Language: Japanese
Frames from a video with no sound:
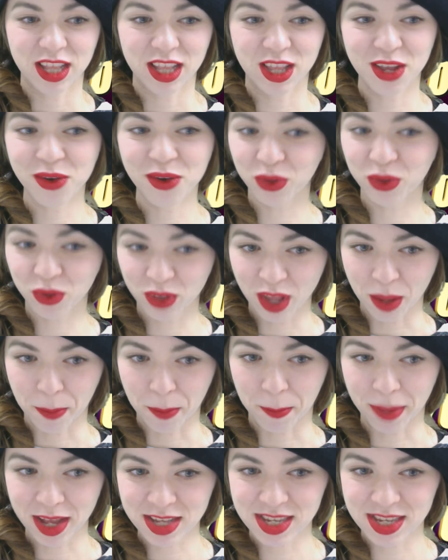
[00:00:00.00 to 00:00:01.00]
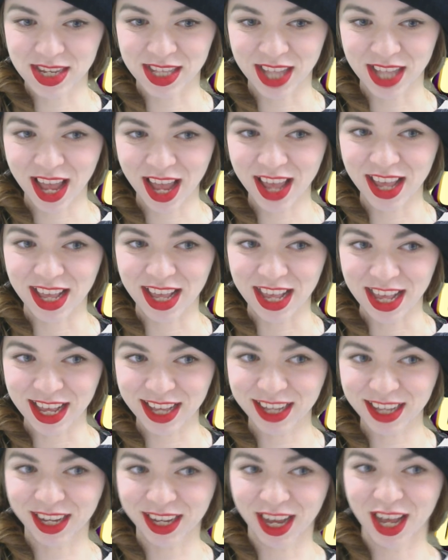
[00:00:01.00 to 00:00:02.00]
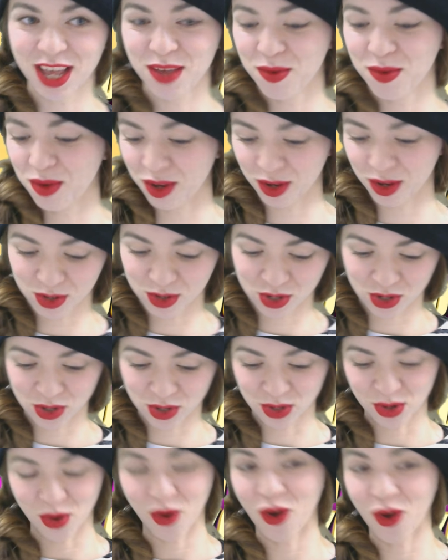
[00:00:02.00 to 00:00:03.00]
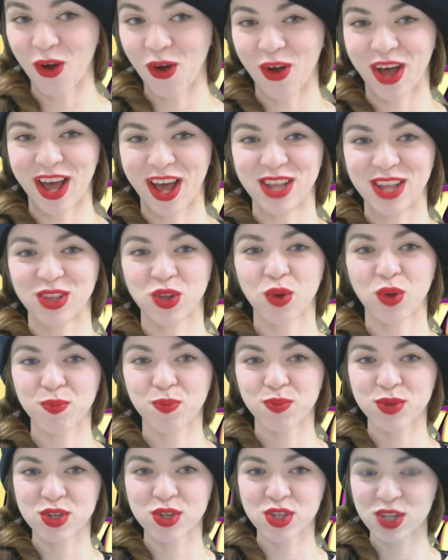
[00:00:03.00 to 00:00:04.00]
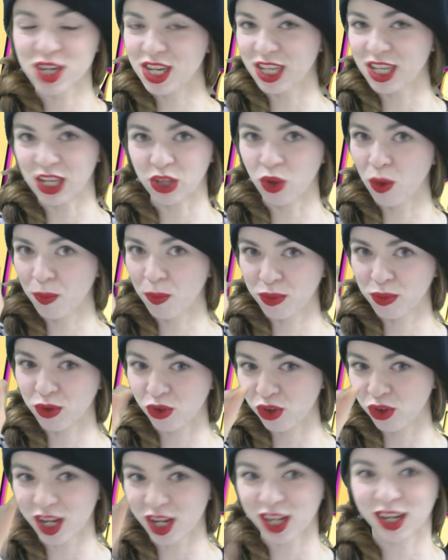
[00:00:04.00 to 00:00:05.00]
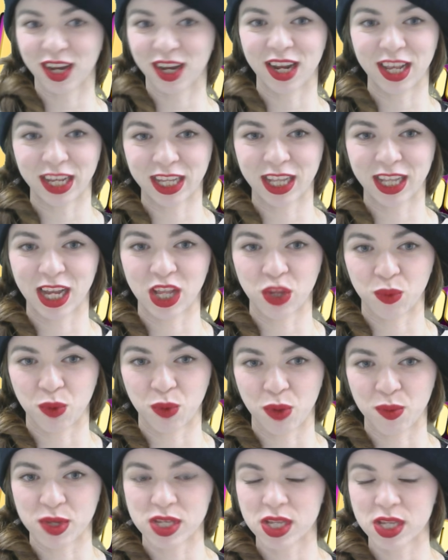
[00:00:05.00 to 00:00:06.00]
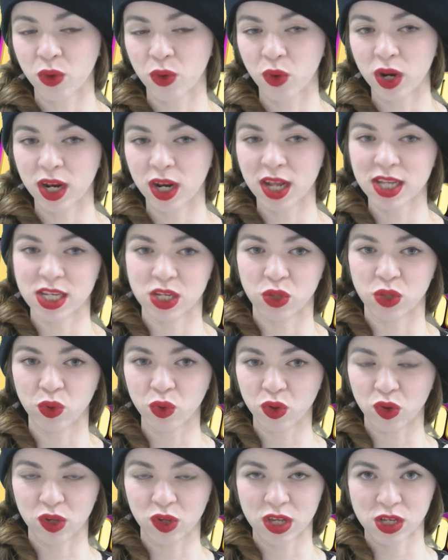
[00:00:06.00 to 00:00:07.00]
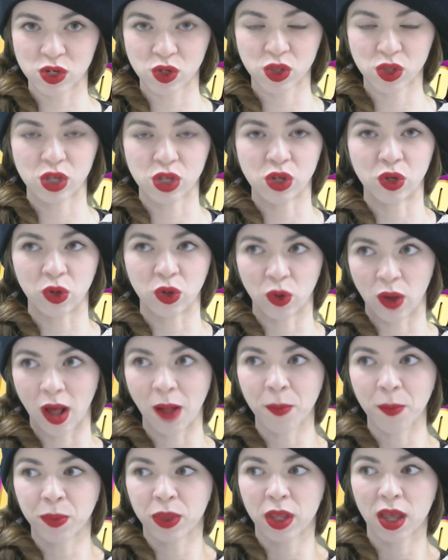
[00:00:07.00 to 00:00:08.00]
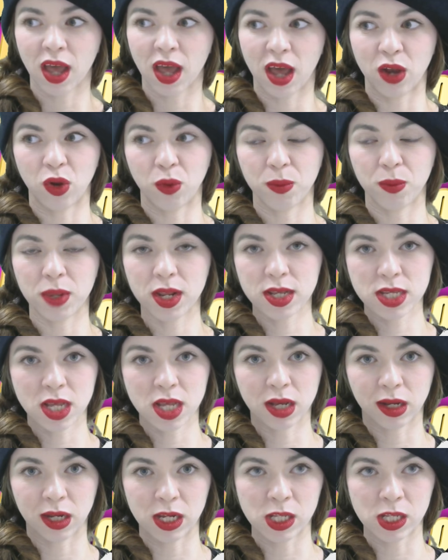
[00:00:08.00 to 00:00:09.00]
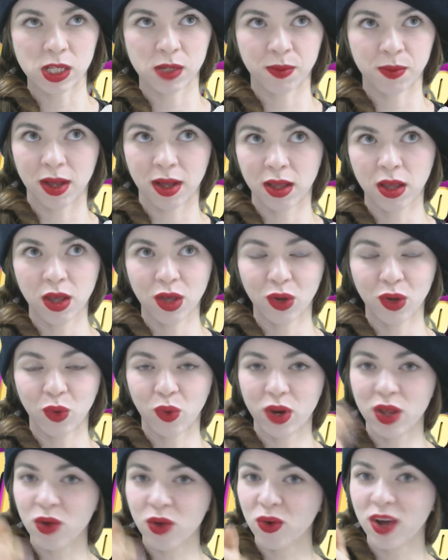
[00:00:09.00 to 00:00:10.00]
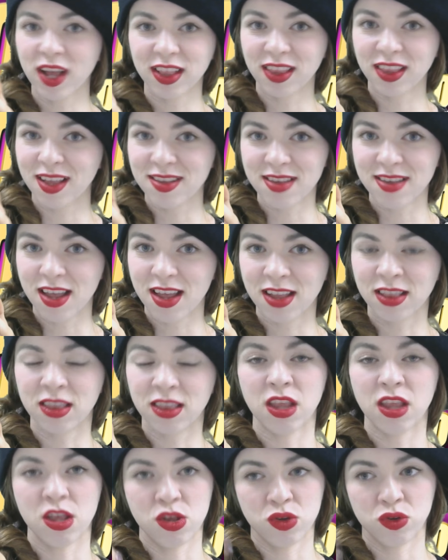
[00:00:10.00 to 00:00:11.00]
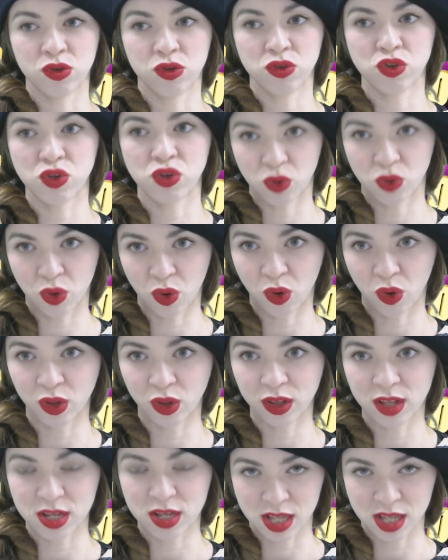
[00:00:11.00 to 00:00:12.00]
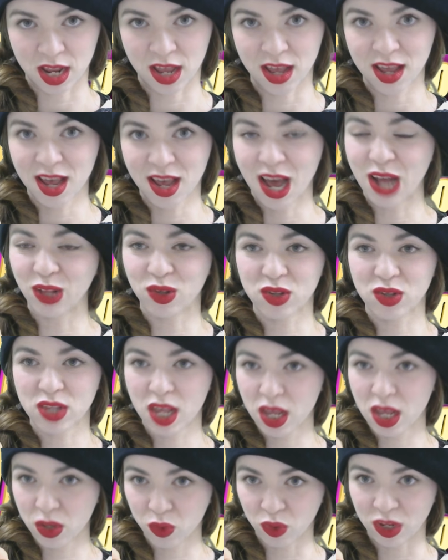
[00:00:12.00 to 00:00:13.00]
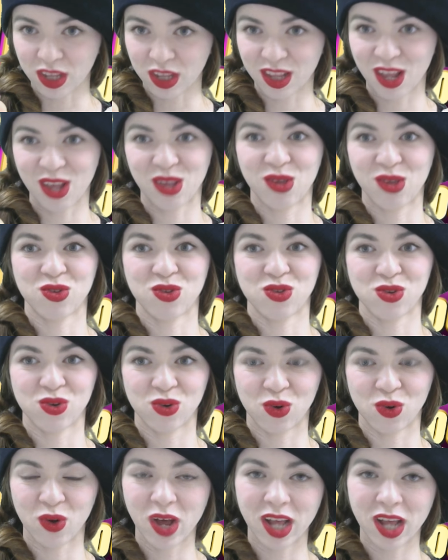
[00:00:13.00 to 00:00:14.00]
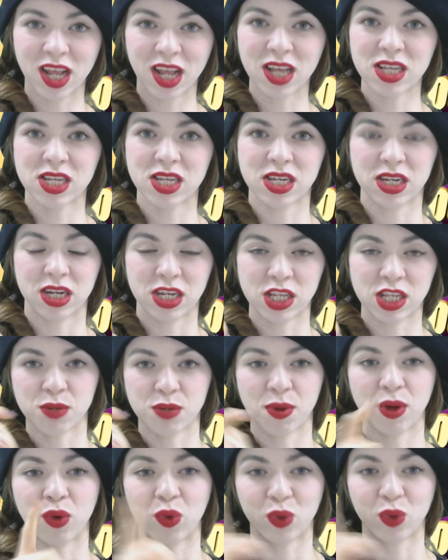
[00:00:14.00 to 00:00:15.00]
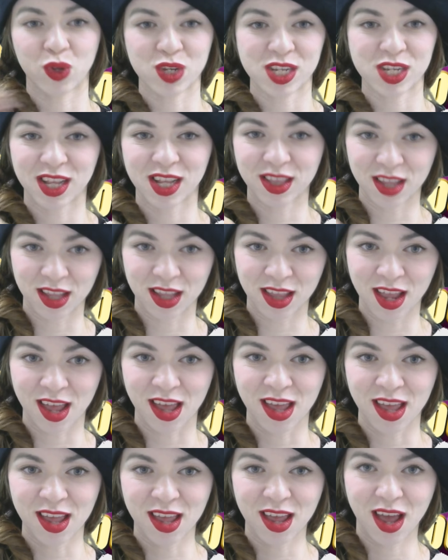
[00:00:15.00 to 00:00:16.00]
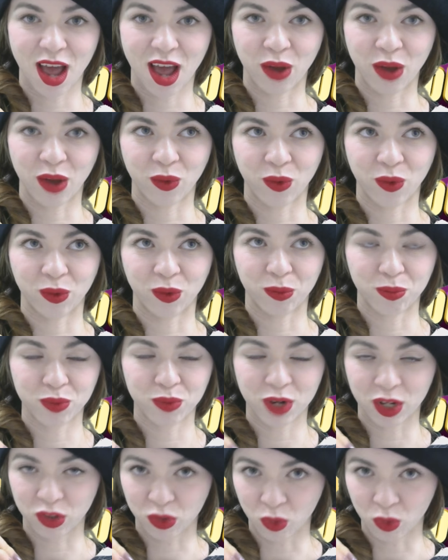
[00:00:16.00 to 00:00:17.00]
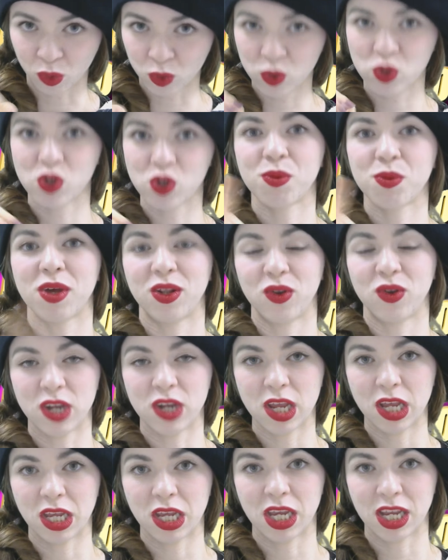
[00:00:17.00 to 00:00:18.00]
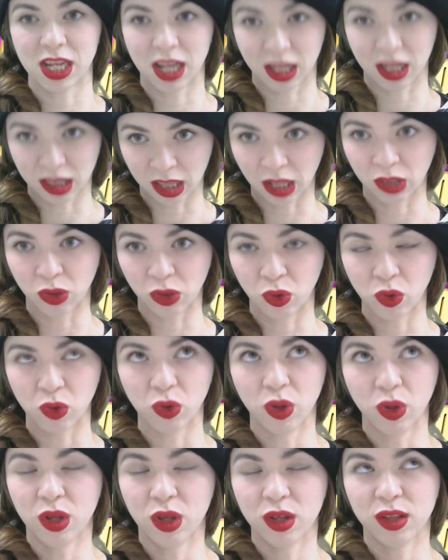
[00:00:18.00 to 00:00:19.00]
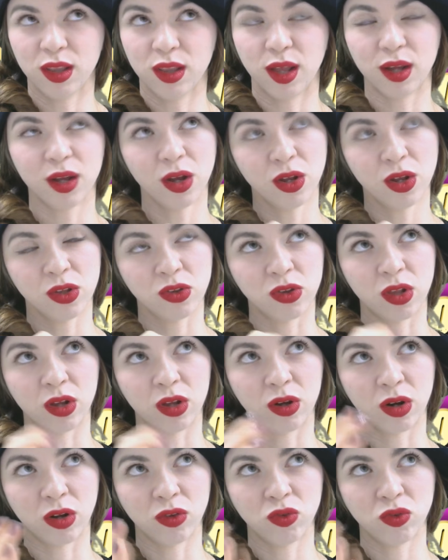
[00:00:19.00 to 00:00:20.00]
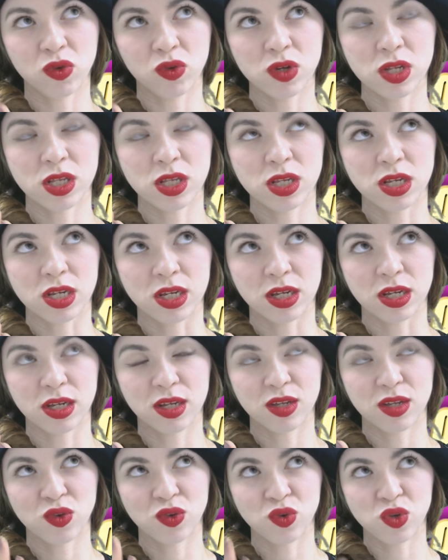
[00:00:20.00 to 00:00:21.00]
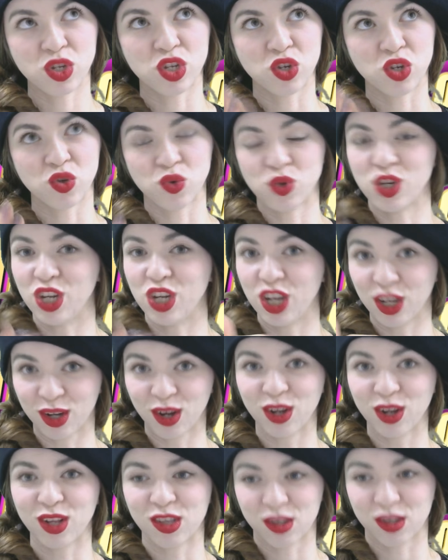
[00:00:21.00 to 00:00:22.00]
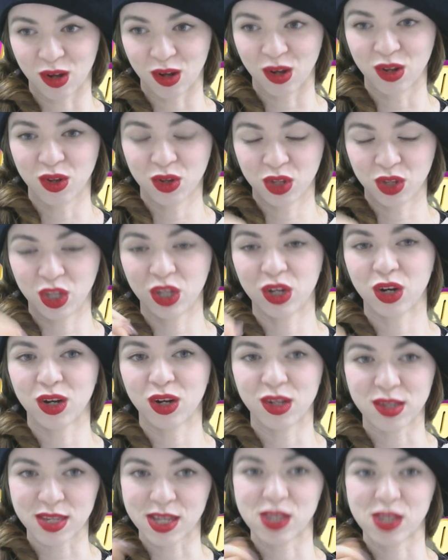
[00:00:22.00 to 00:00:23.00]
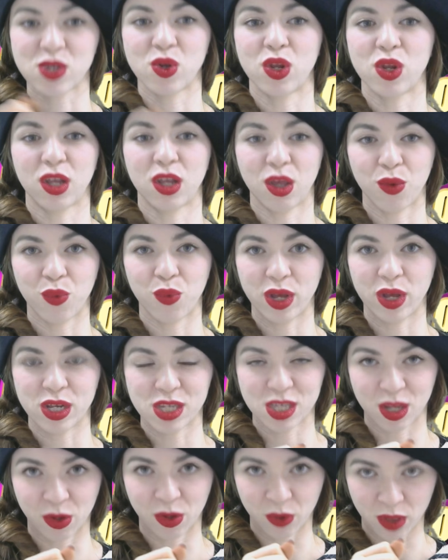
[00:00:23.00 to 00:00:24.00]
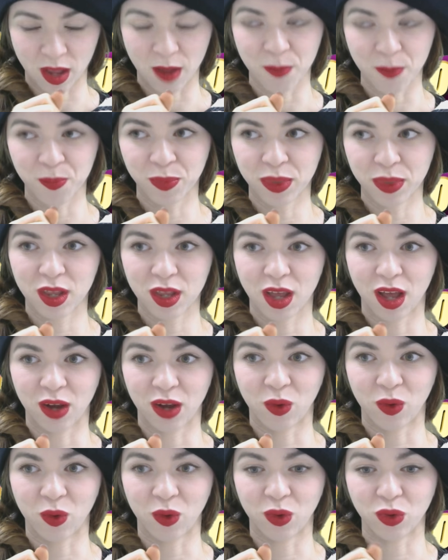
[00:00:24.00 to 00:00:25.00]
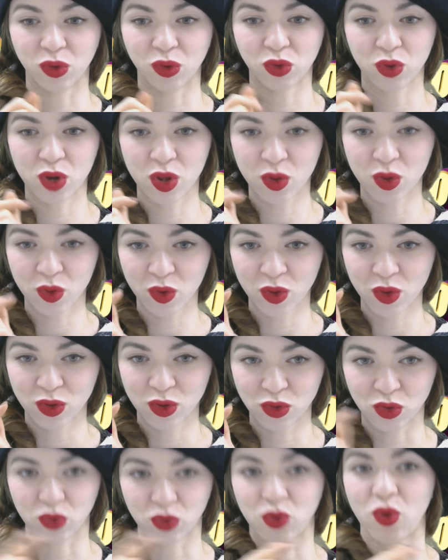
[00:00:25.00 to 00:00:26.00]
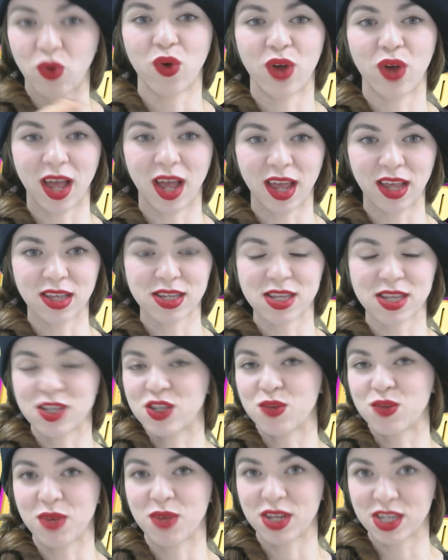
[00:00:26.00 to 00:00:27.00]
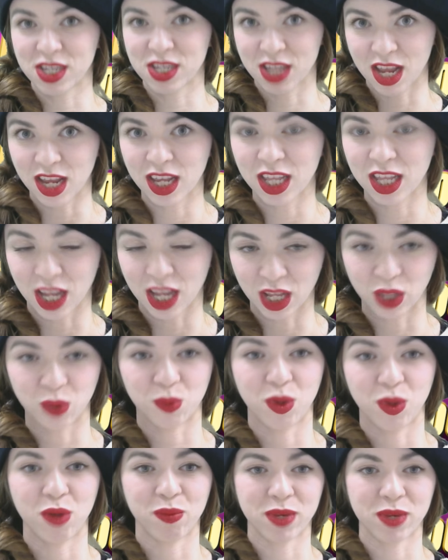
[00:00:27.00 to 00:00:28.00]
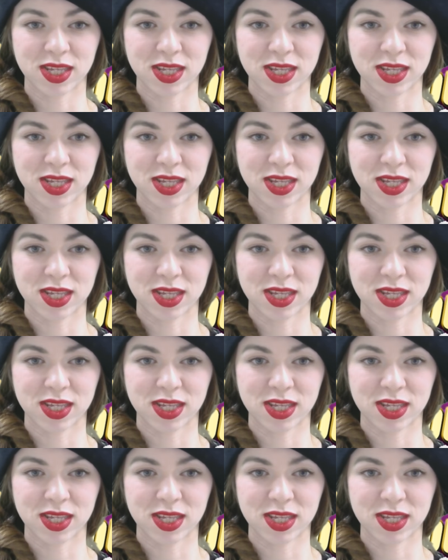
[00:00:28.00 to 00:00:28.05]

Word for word: ということで、まず第1回目の手法、はい、トップ3でトップ3からいきたいと思います。で、これ何しどういう基準っていうのは、あの、皆さんが一番これ良かったぜっていう手法ですね。あと最後に提供するのは、何しが一番今年やってて、あの、プラス60万の利益になったという、何ヶ月でかな ?11、11、12、2ヶ月か。2ヶ月でそれだけ増やしたので、あの、それをちょっと、はい、説明していきたいと思います。